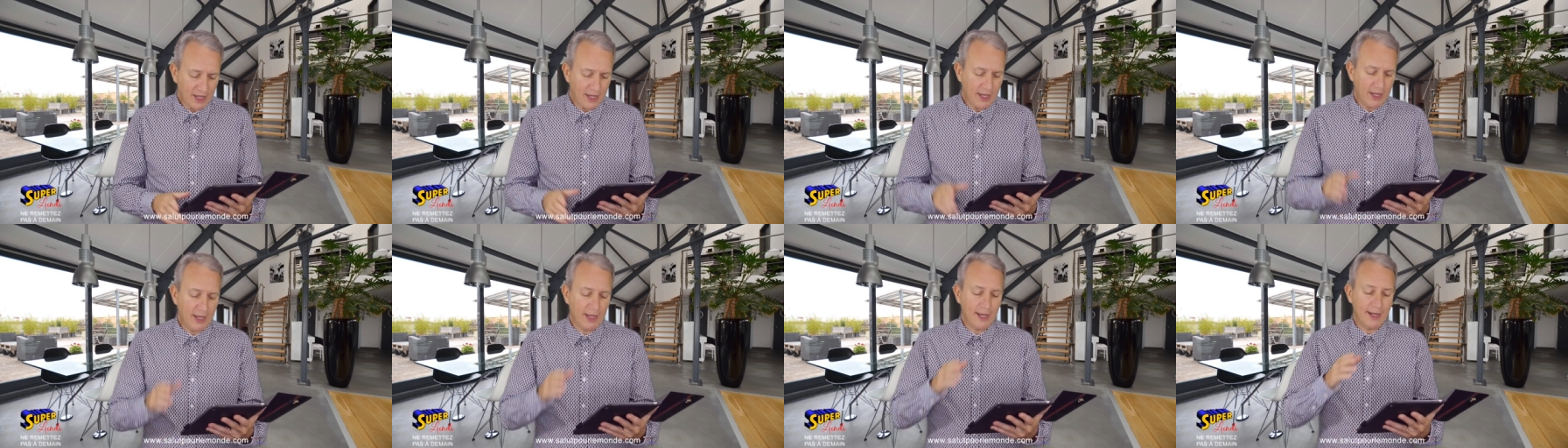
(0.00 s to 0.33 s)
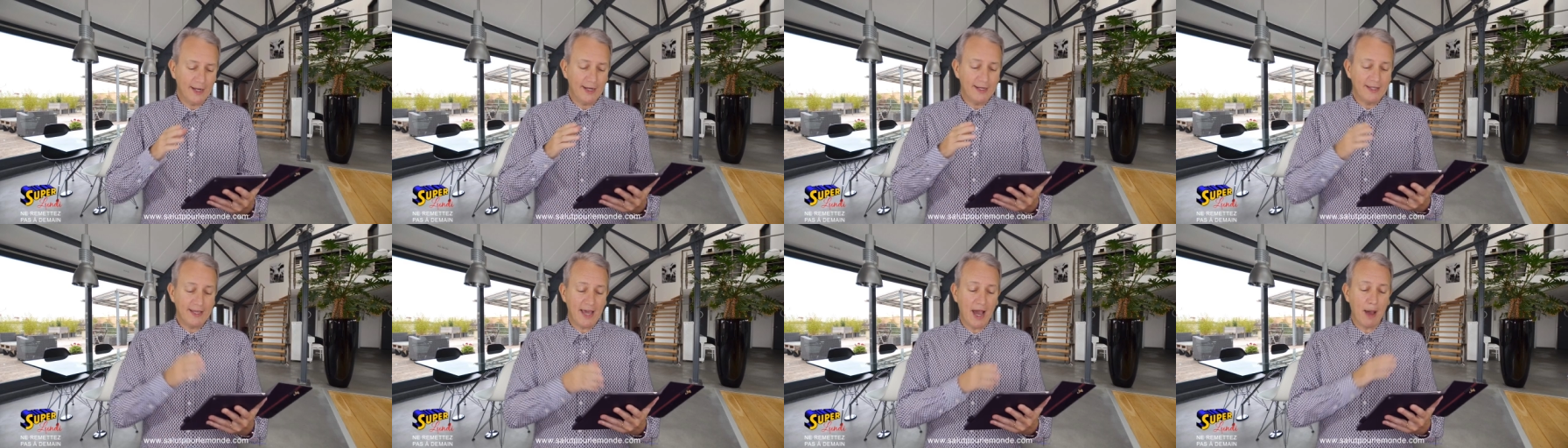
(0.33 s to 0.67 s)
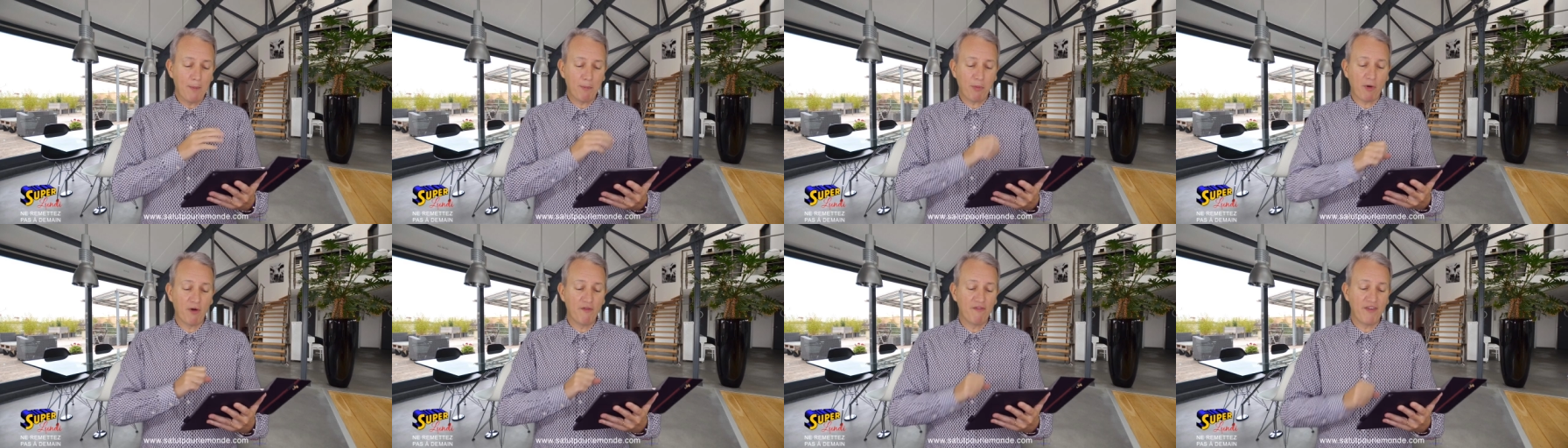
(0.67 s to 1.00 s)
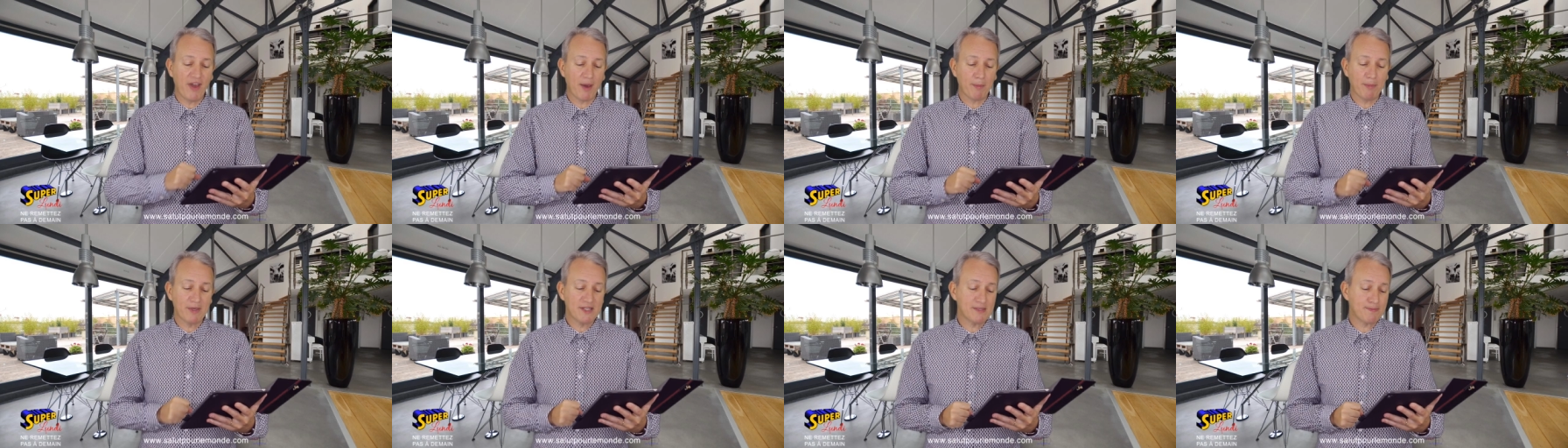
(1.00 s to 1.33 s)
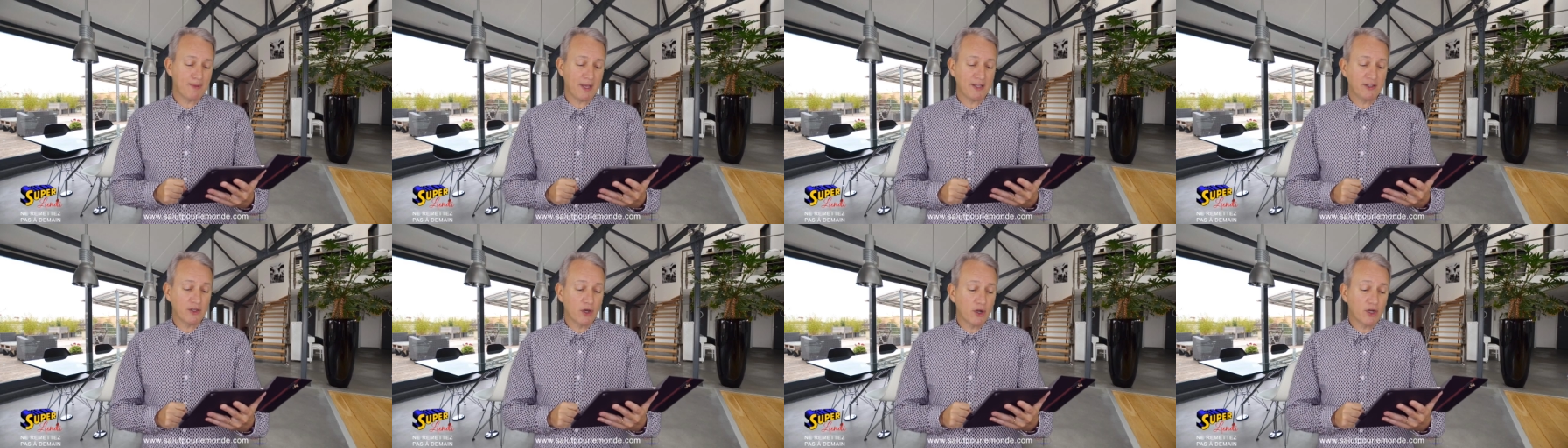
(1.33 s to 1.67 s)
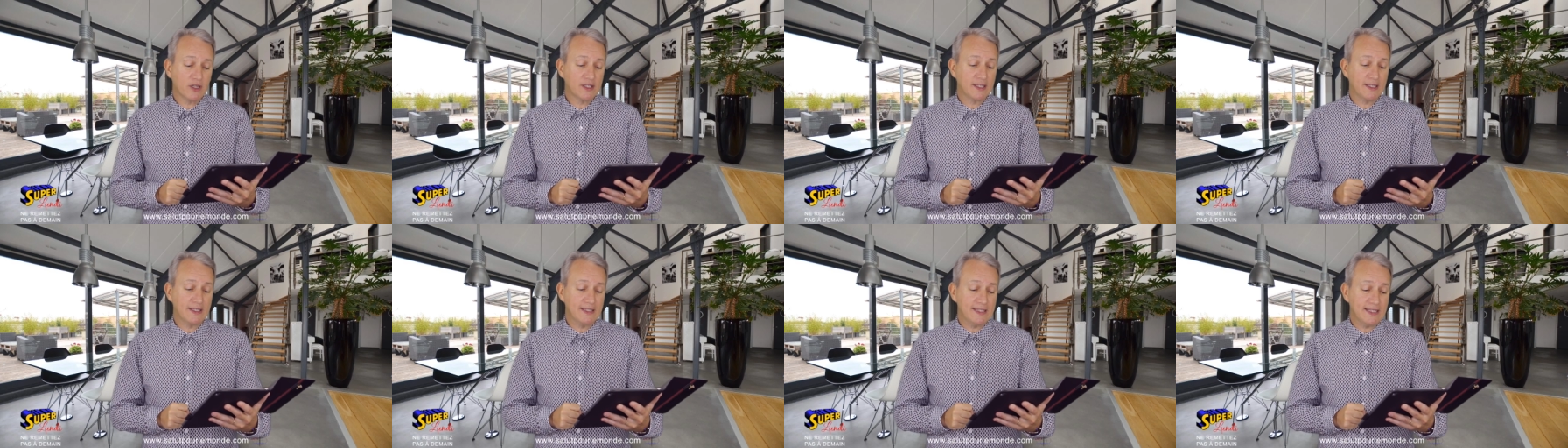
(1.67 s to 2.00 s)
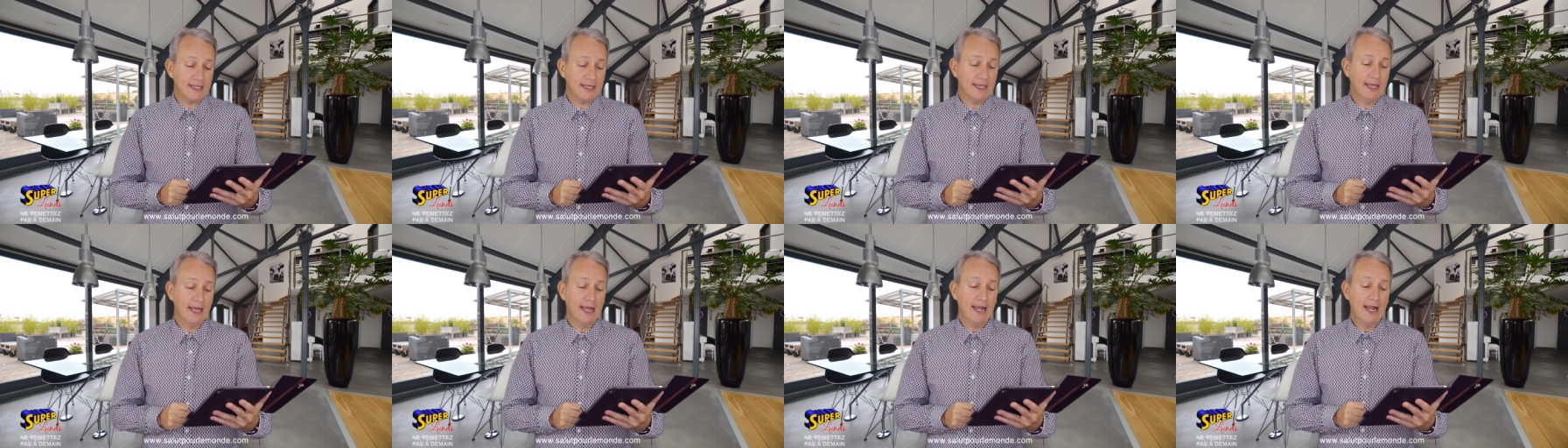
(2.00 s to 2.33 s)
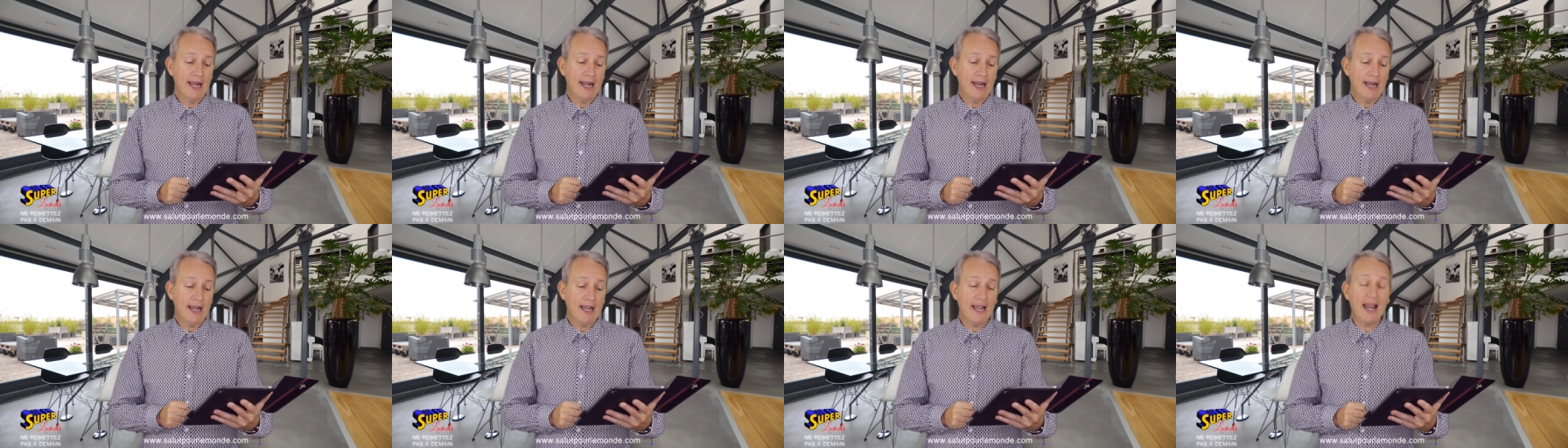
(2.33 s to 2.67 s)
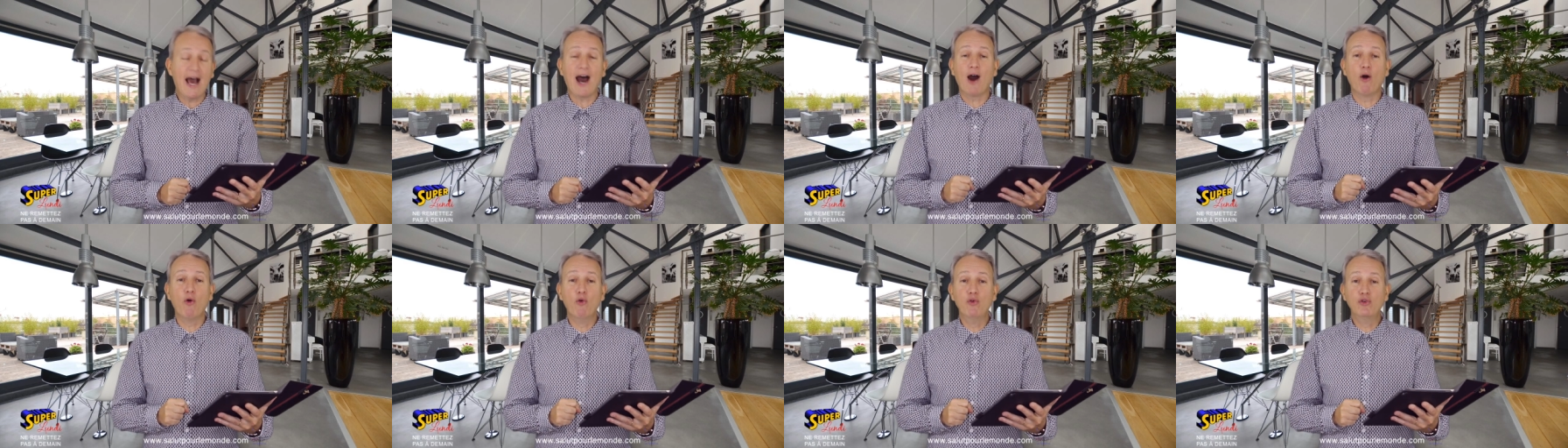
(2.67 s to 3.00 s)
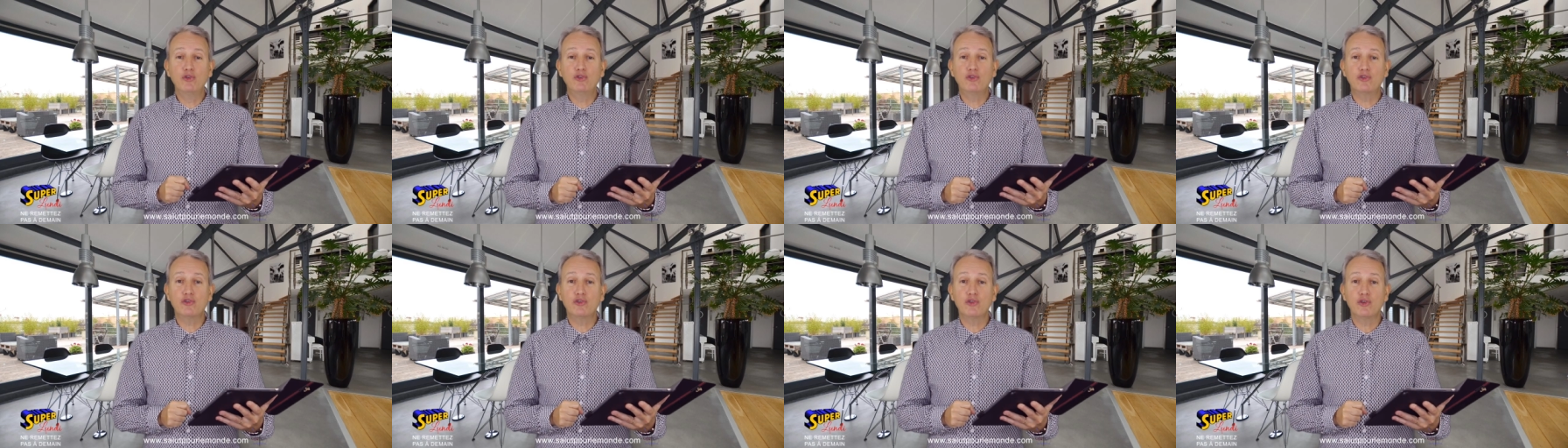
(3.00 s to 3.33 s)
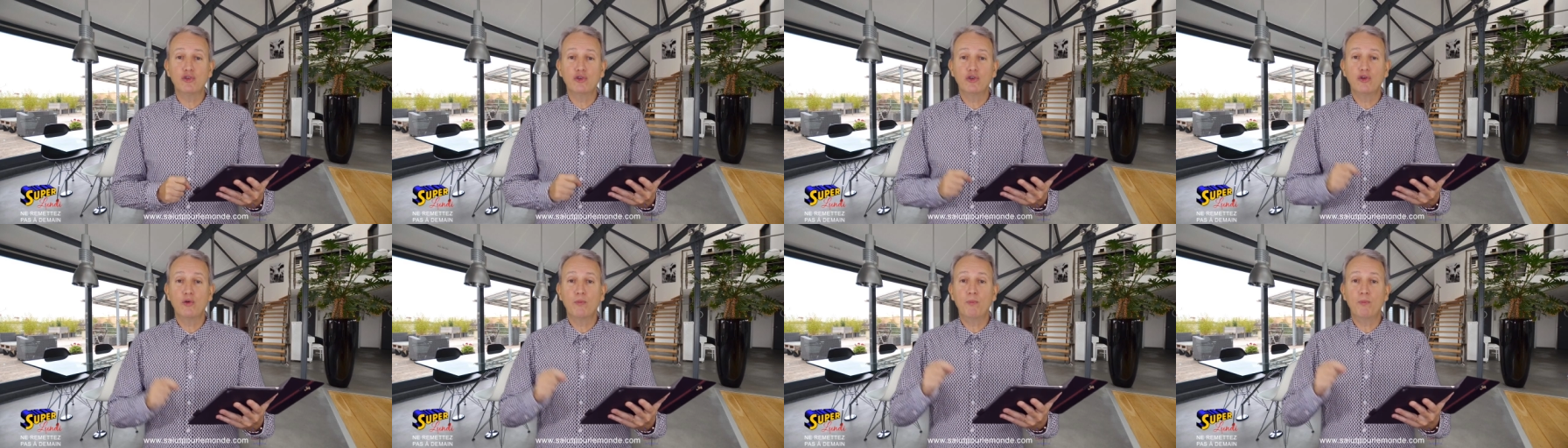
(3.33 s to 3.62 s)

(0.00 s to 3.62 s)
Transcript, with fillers: Euh, il y a un proverbe espagnol qui dit ⁇ La route